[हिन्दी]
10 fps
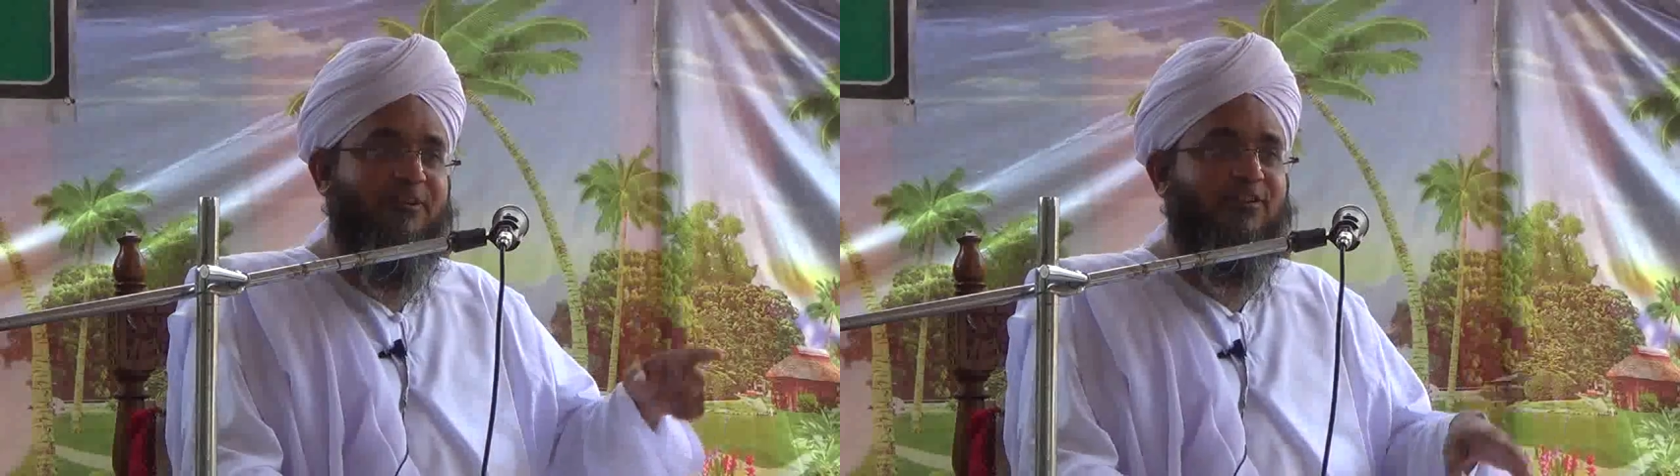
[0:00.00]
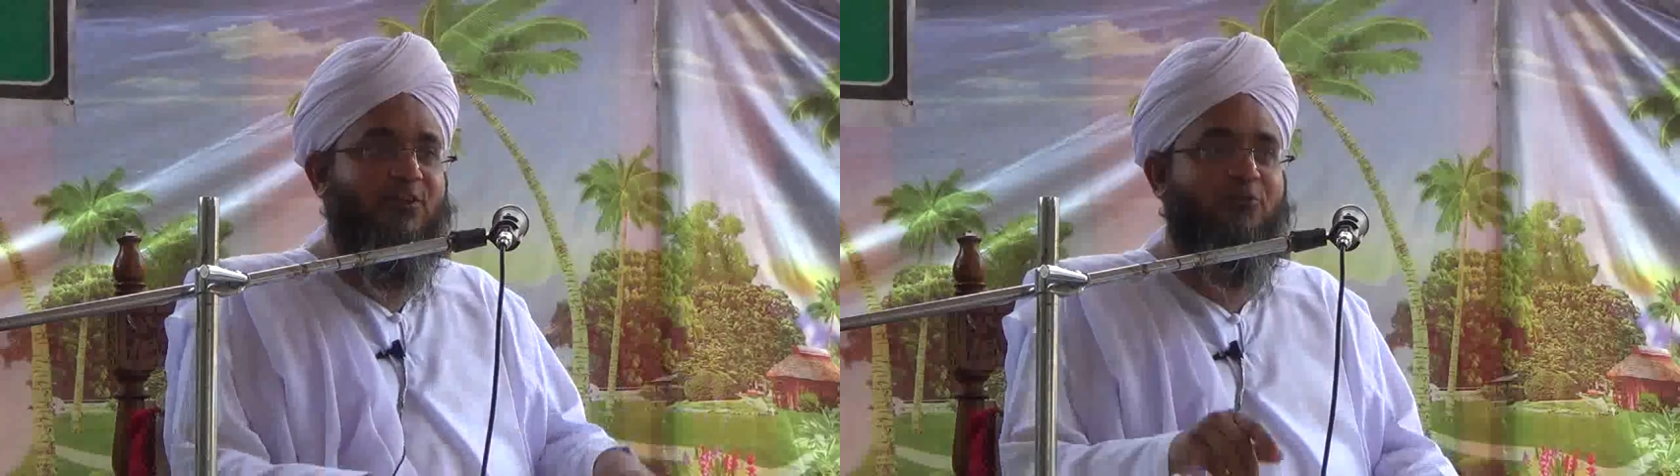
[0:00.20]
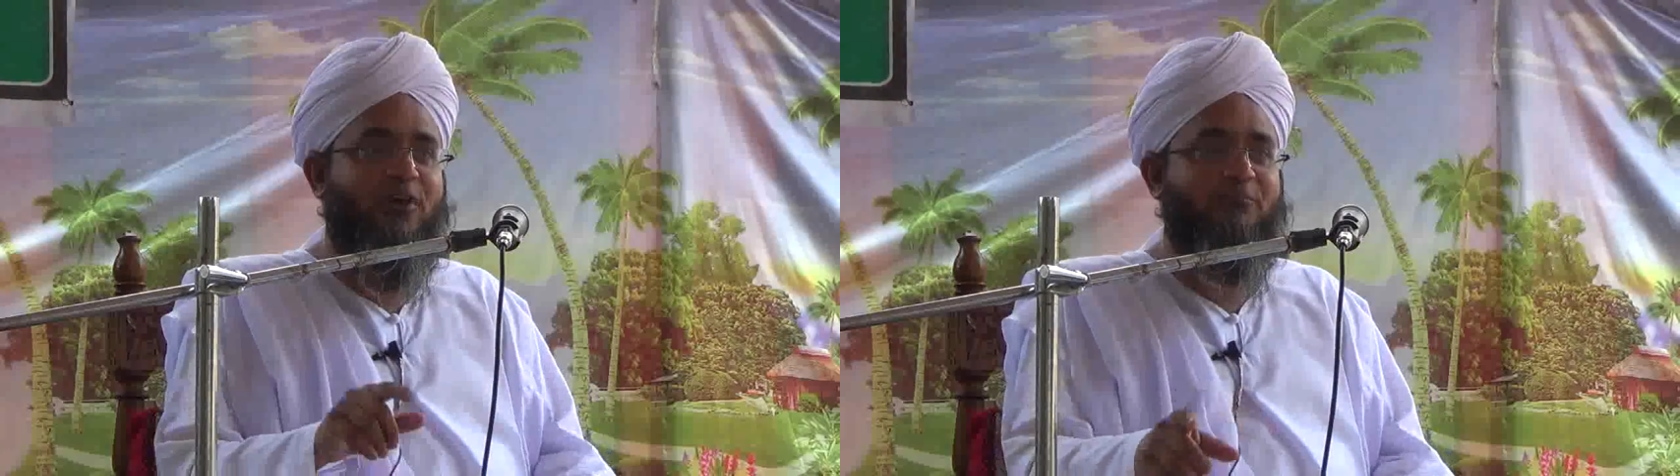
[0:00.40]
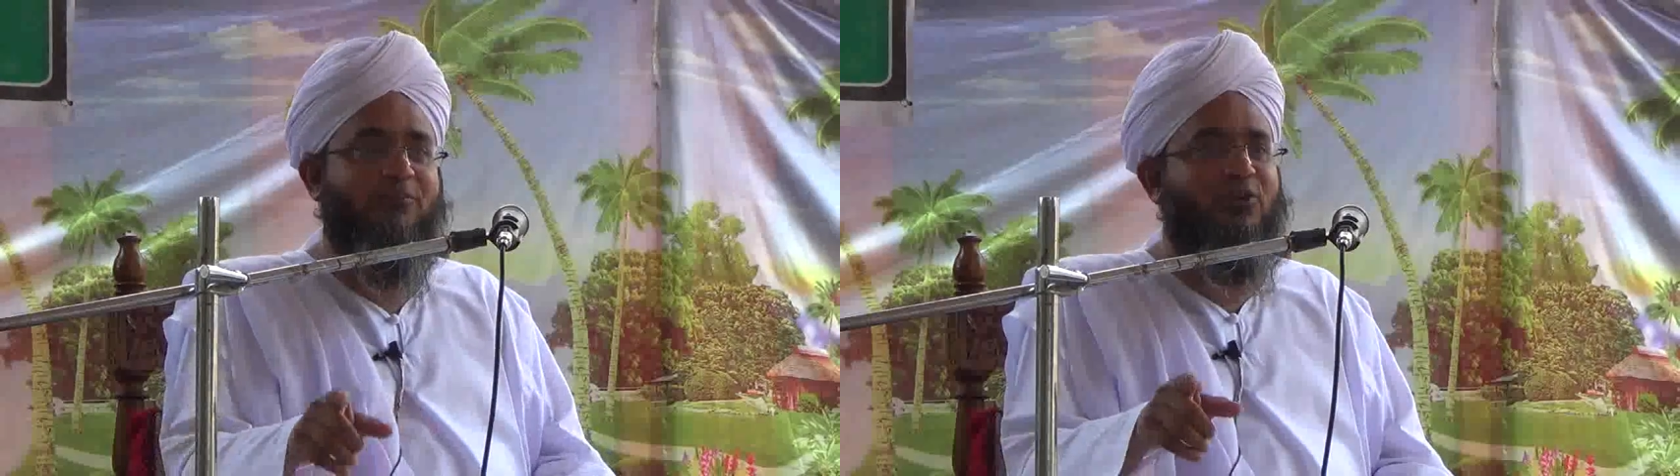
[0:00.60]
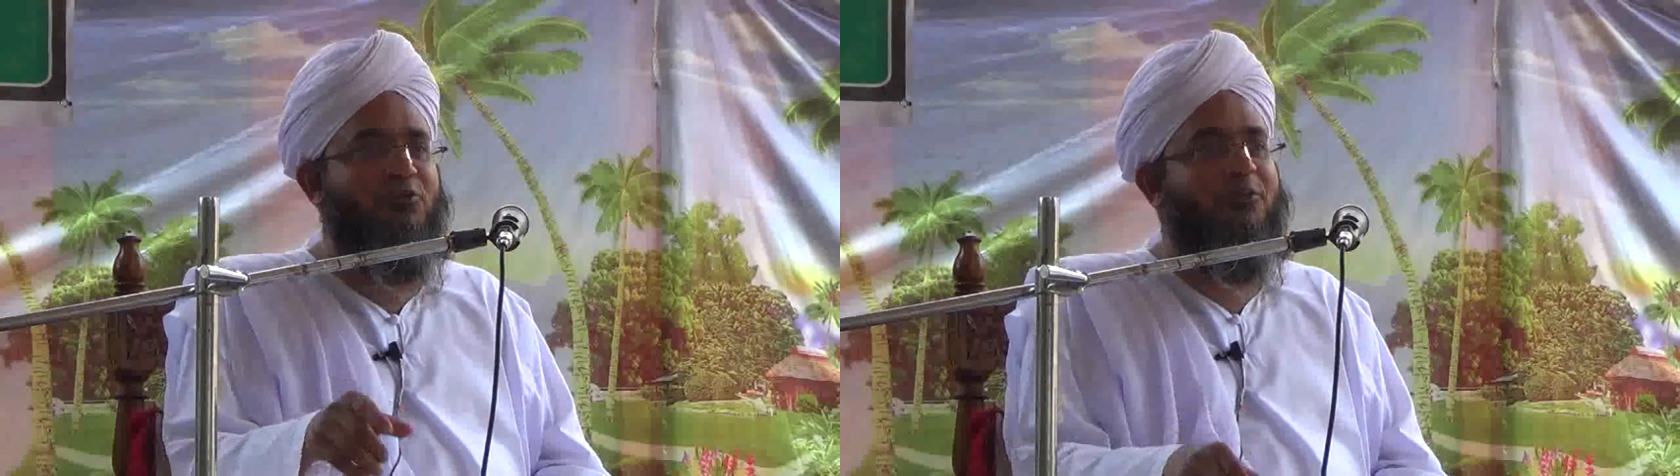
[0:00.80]
मदद करूंगा और
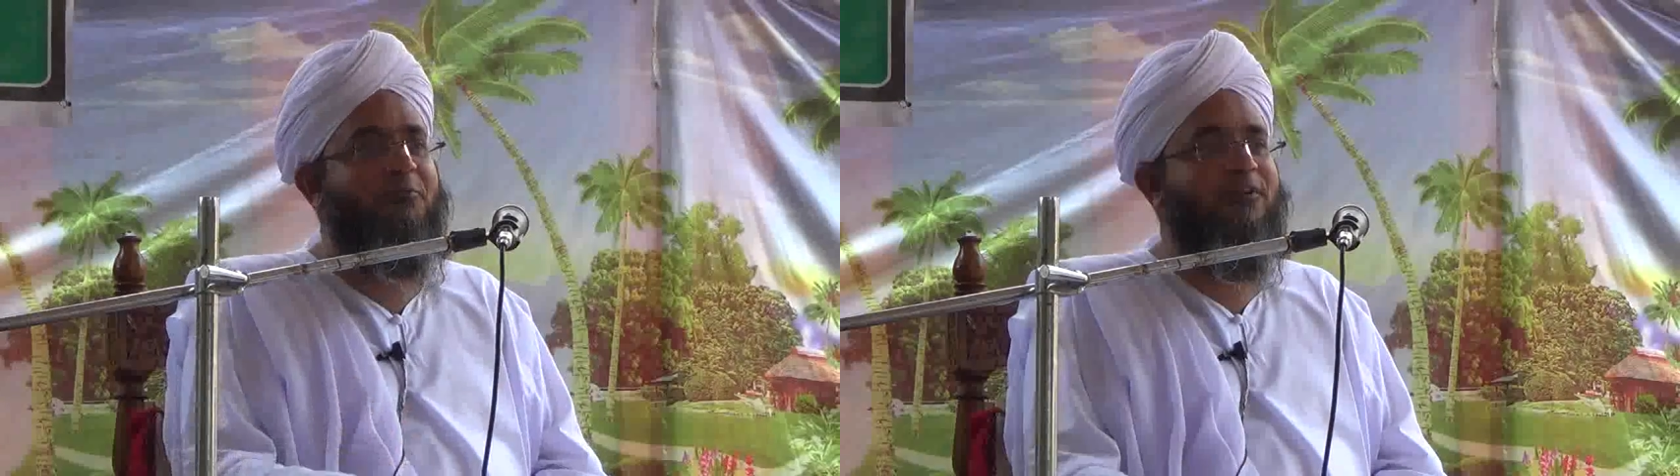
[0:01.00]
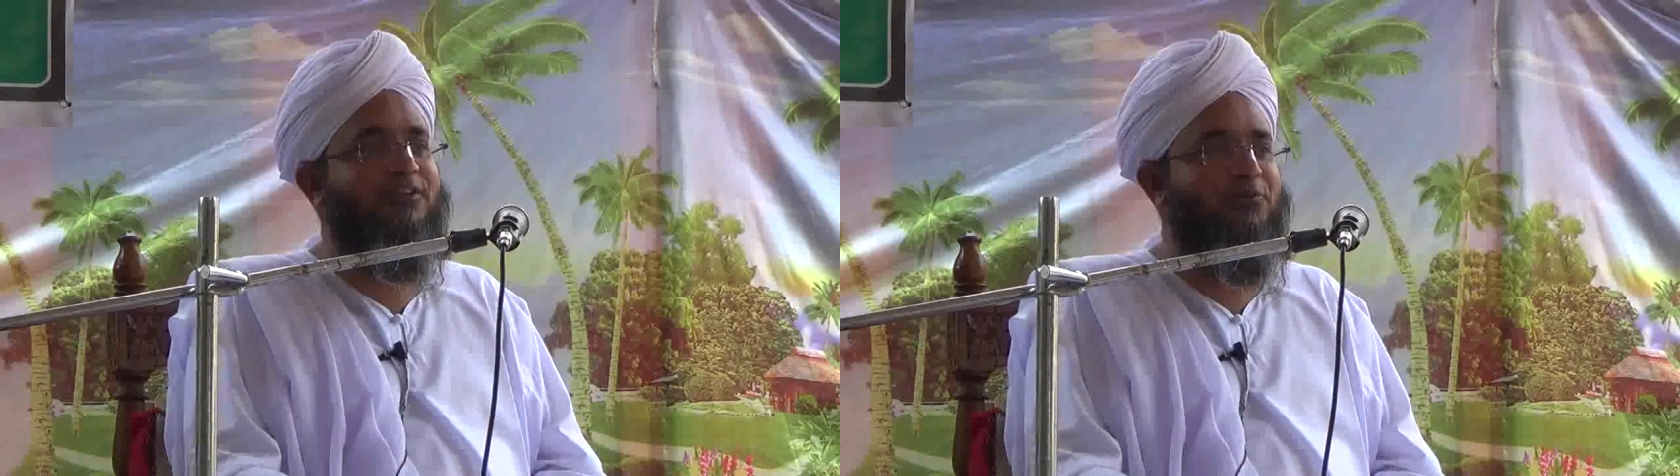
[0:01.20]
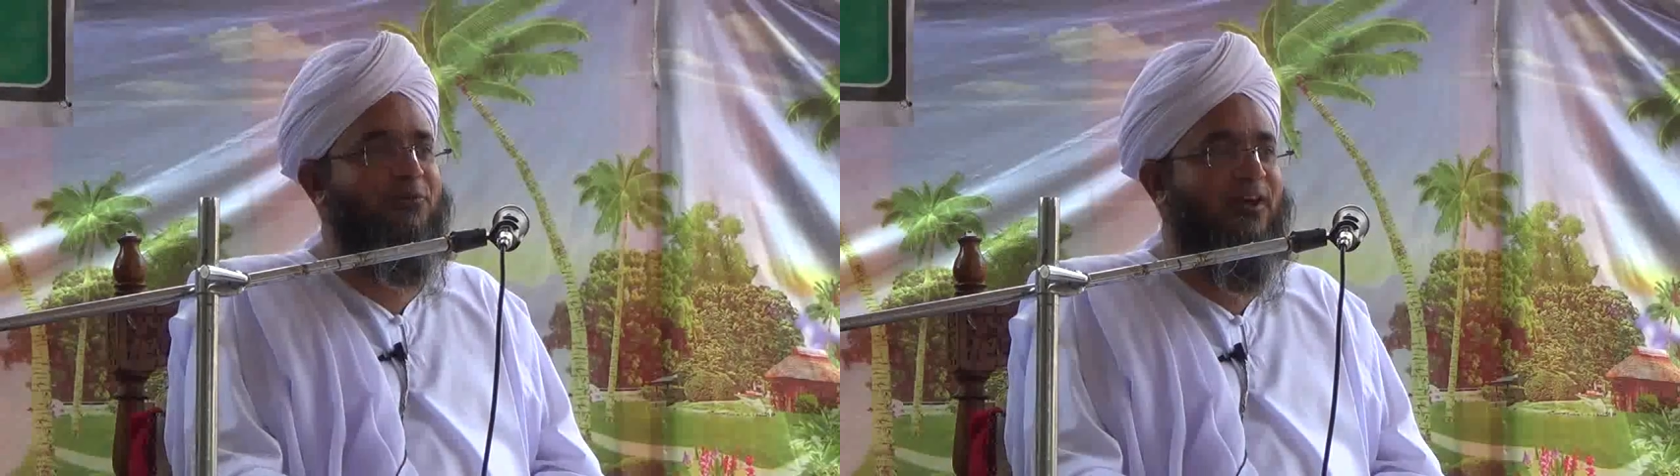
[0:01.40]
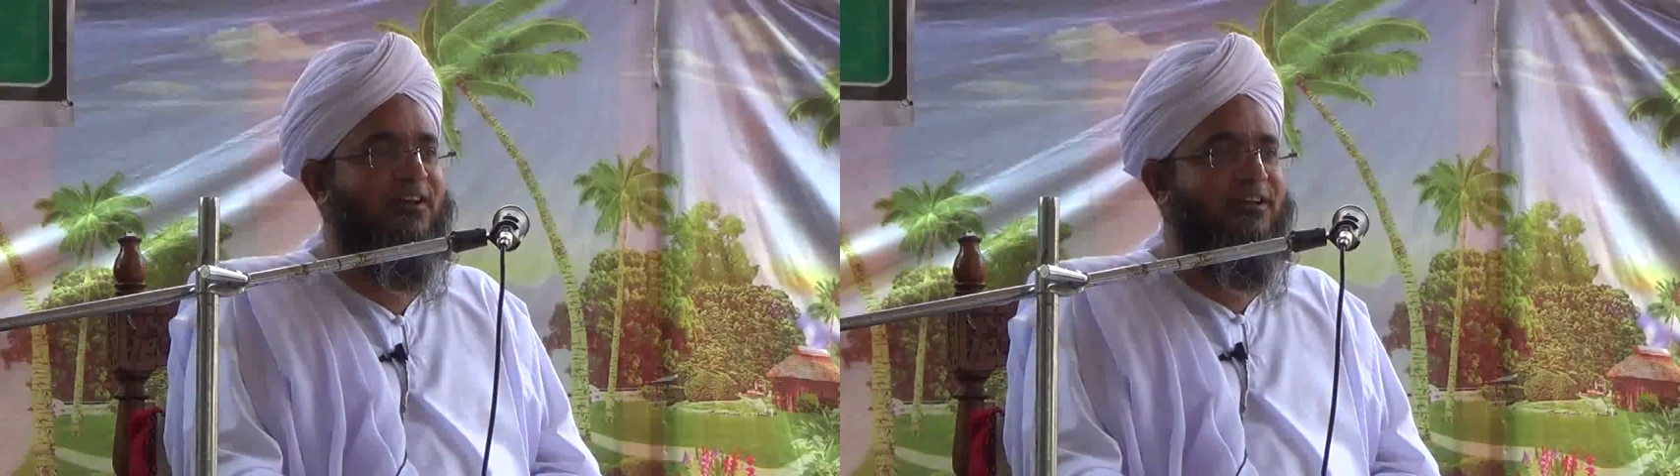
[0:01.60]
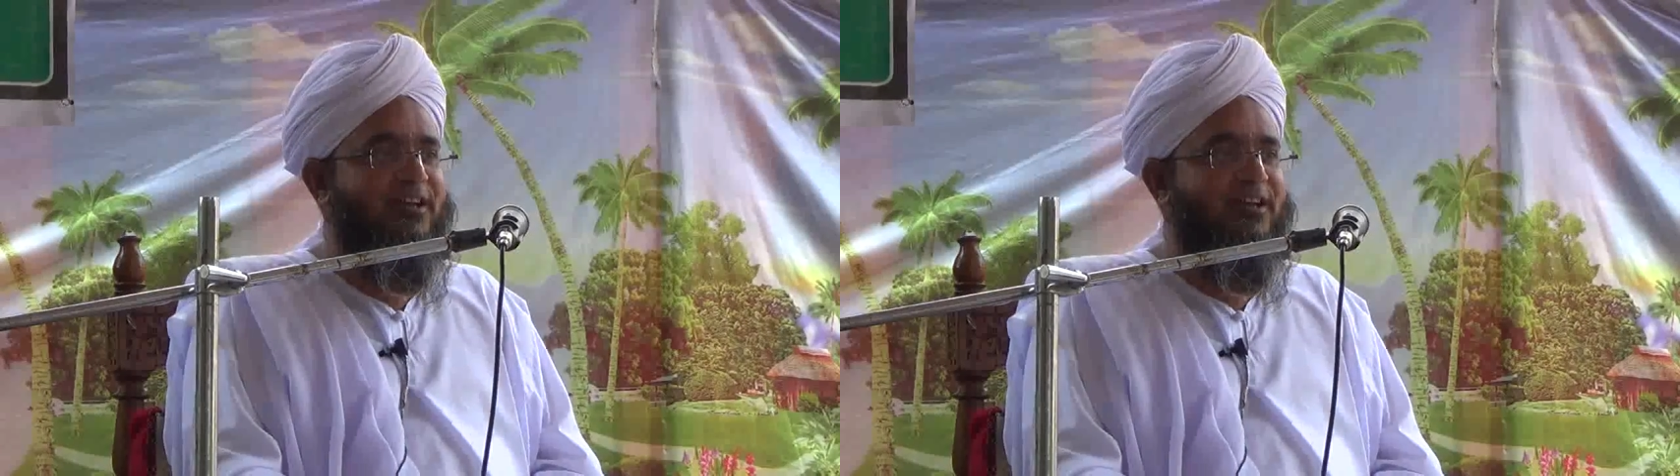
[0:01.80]
मजलूम की मदद करूंगा